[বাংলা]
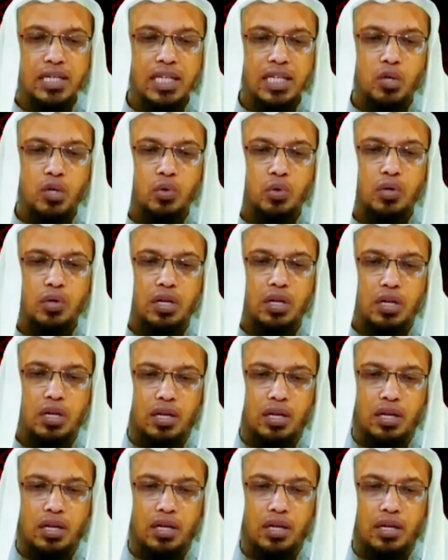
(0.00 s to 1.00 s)
দেখুন
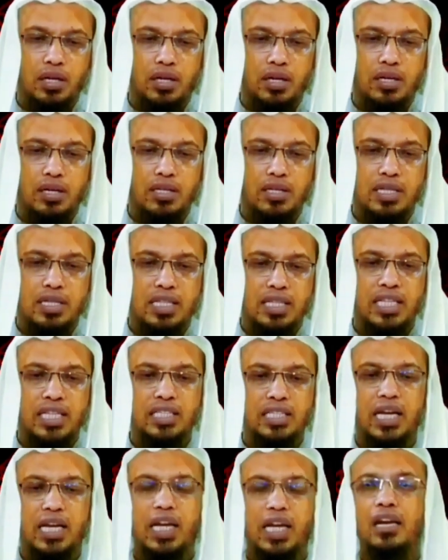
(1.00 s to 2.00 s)

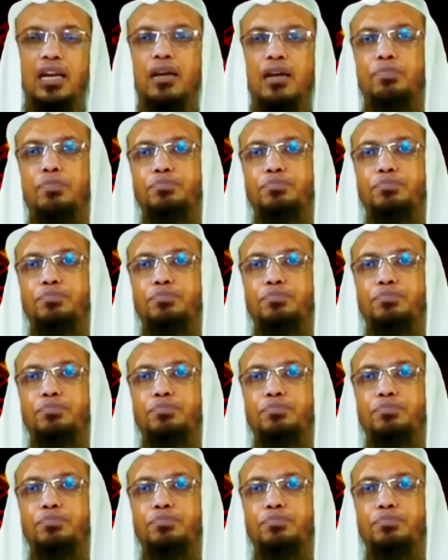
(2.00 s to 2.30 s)
দাজ্জাল